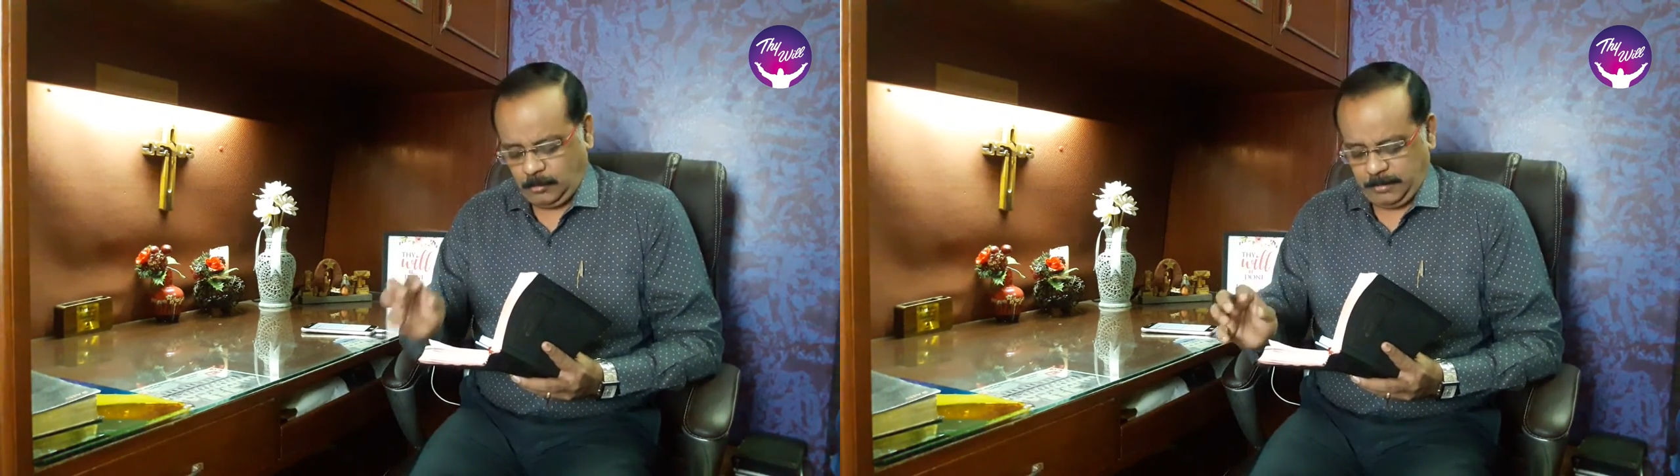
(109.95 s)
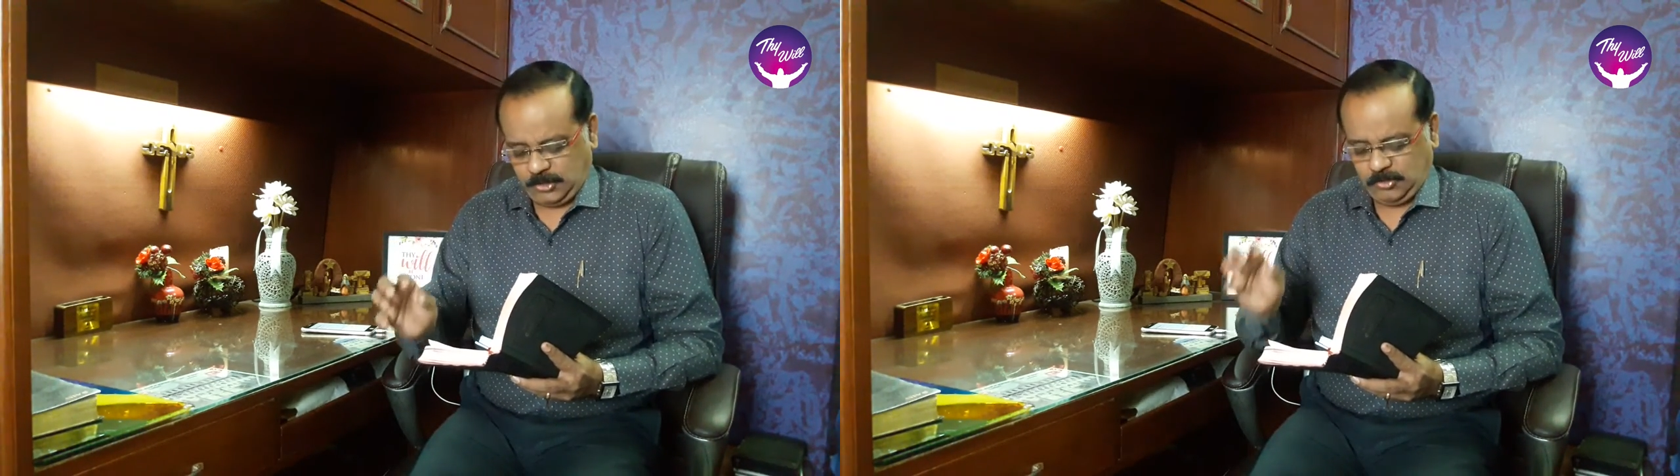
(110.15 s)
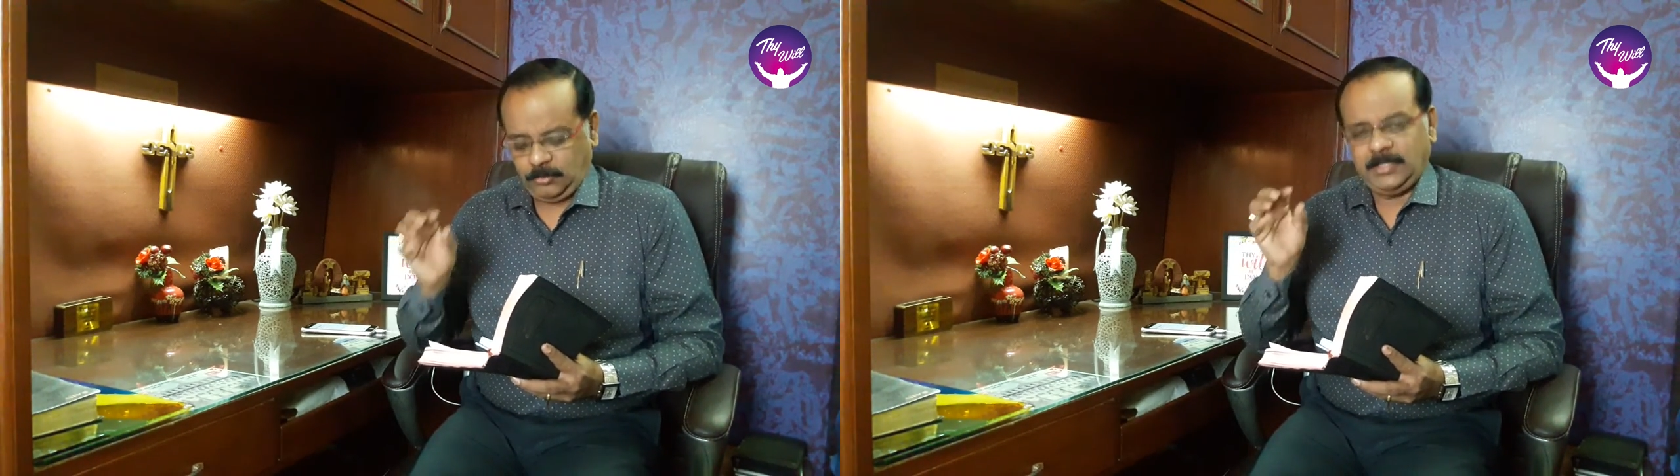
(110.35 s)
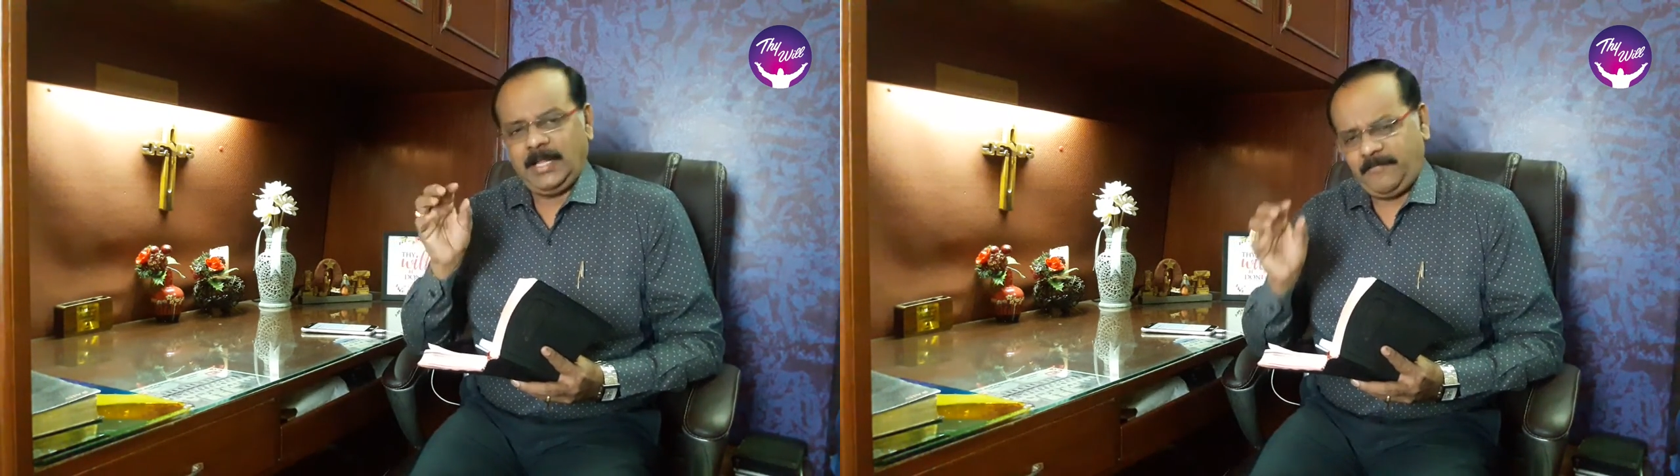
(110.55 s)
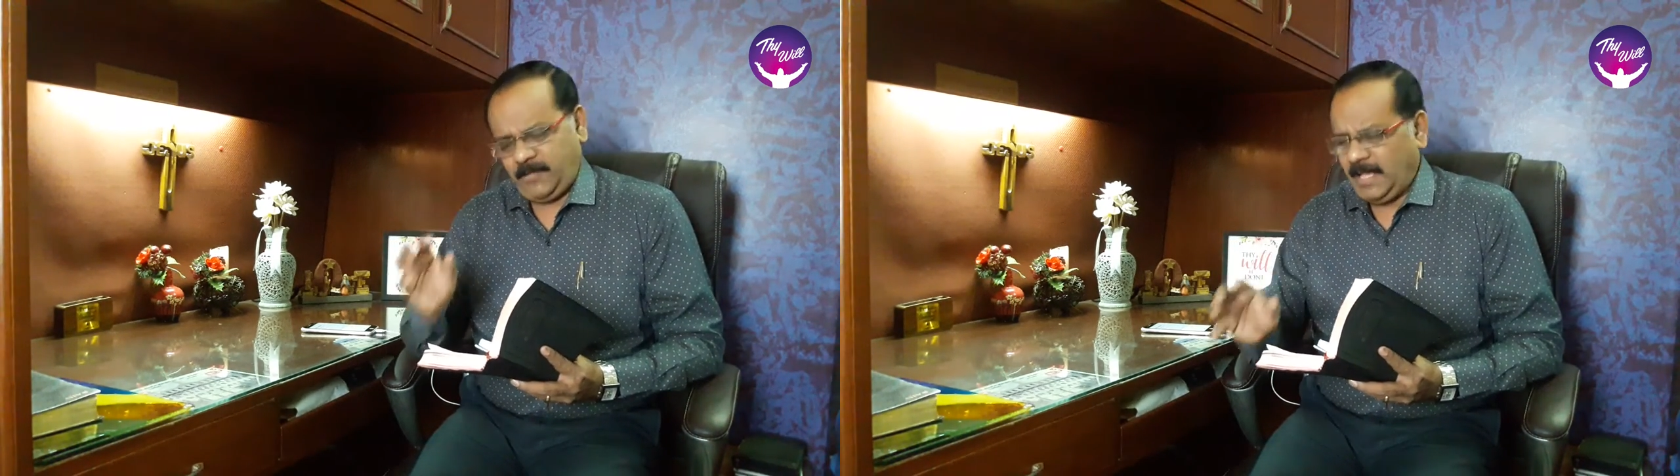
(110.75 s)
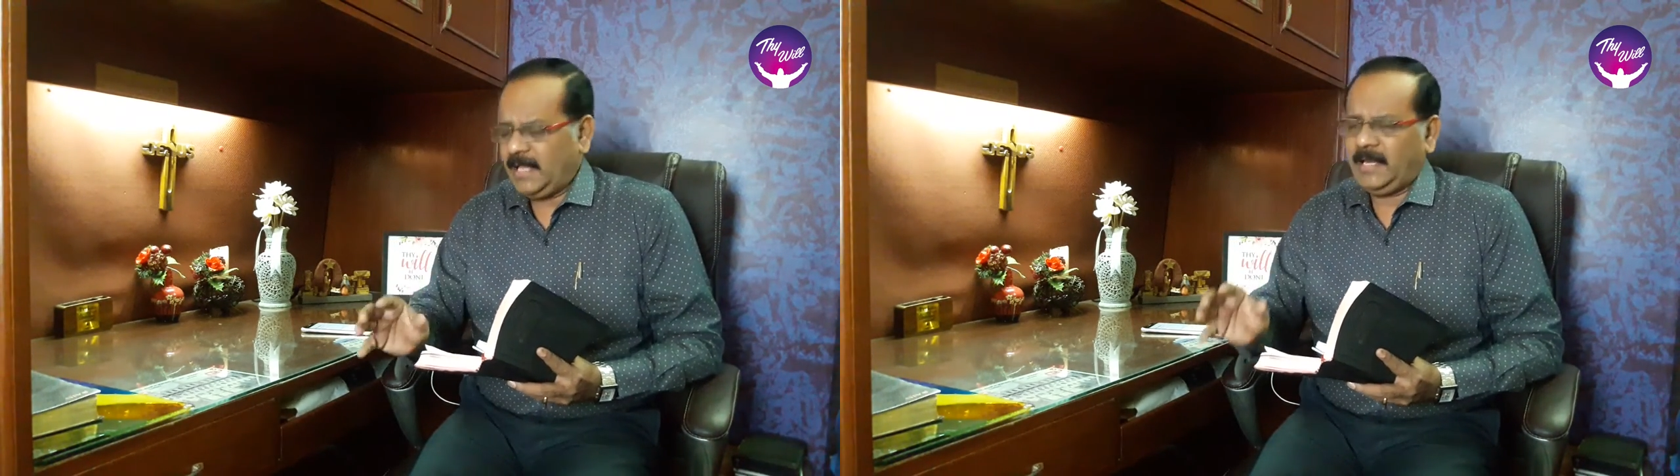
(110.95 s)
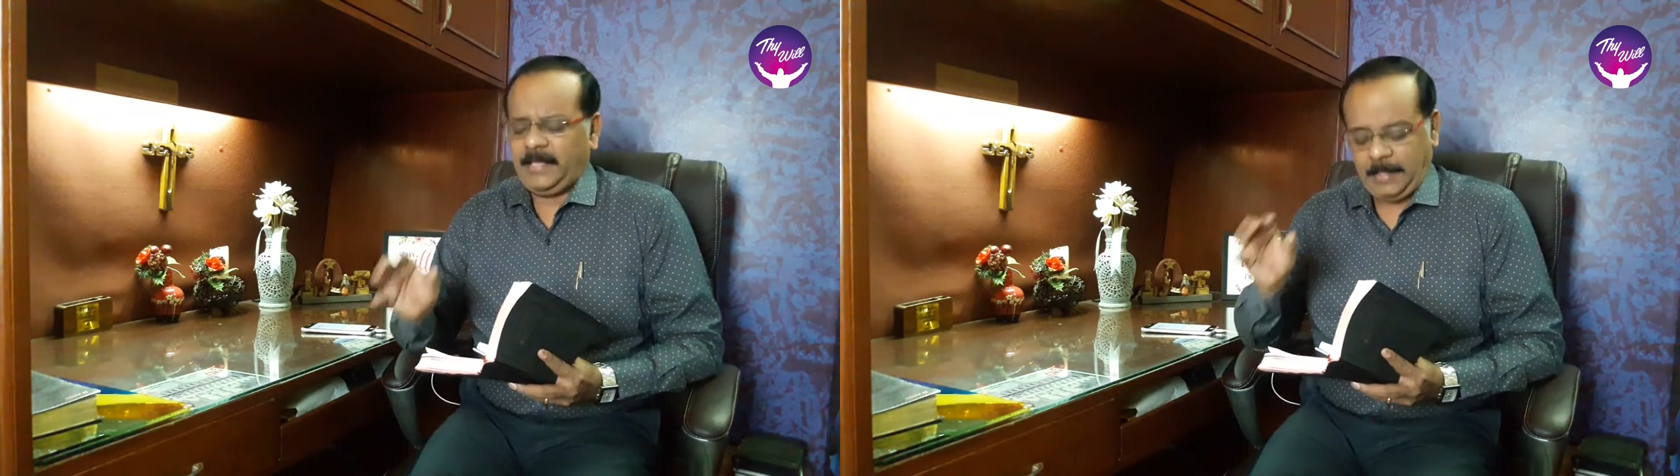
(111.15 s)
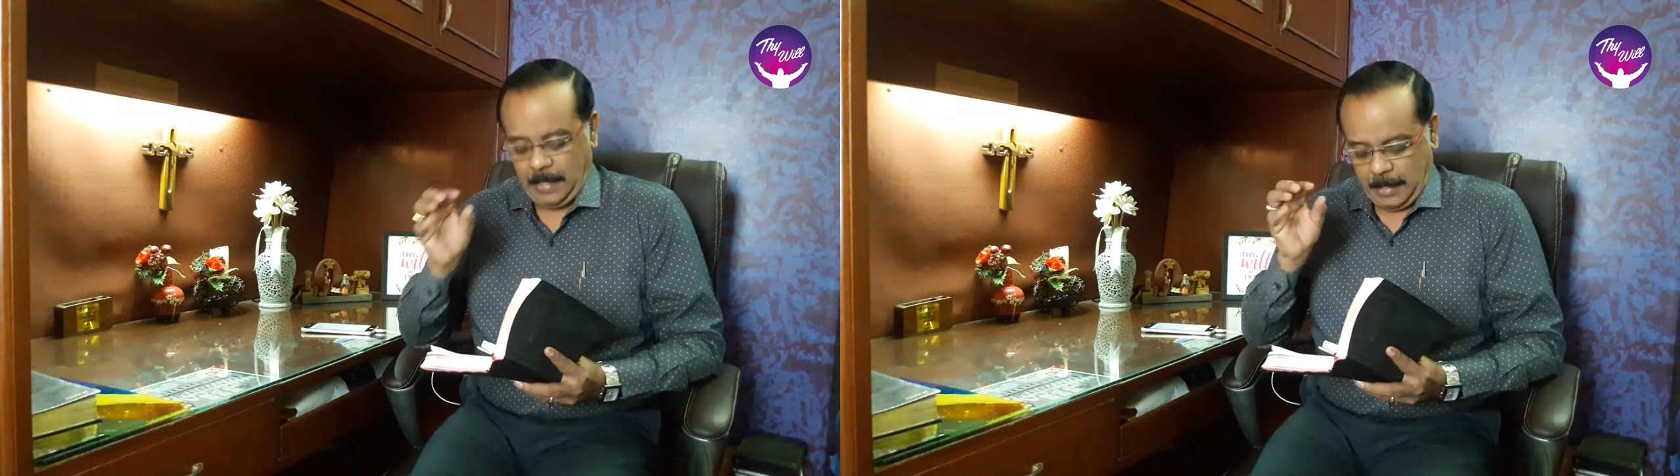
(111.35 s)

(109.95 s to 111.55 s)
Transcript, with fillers: குடும்ப சூழ்நிலை வேலை